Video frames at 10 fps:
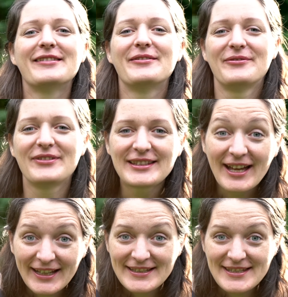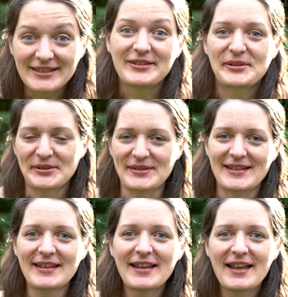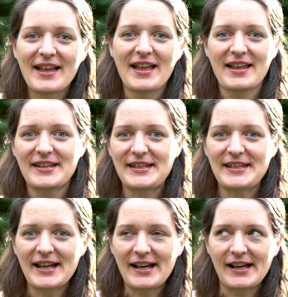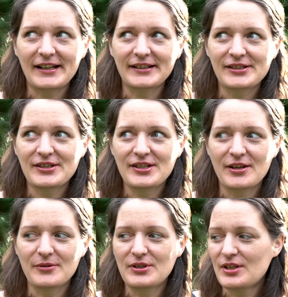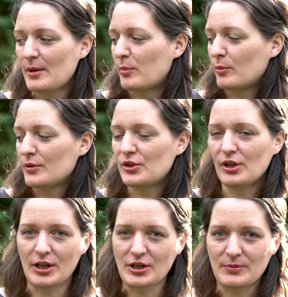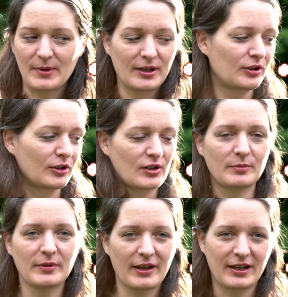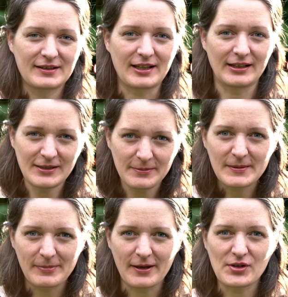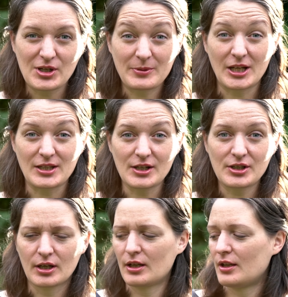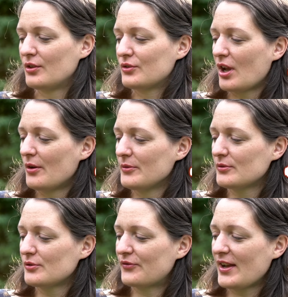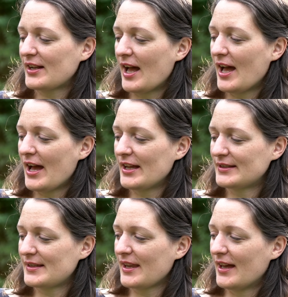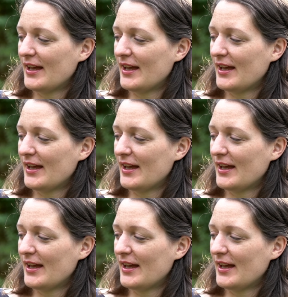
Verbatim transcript: Witajcie drodzy. Jak się dzisiaj połączyliśmy, to sobie zdaliśmy sprawę, że przecież są już wakacje.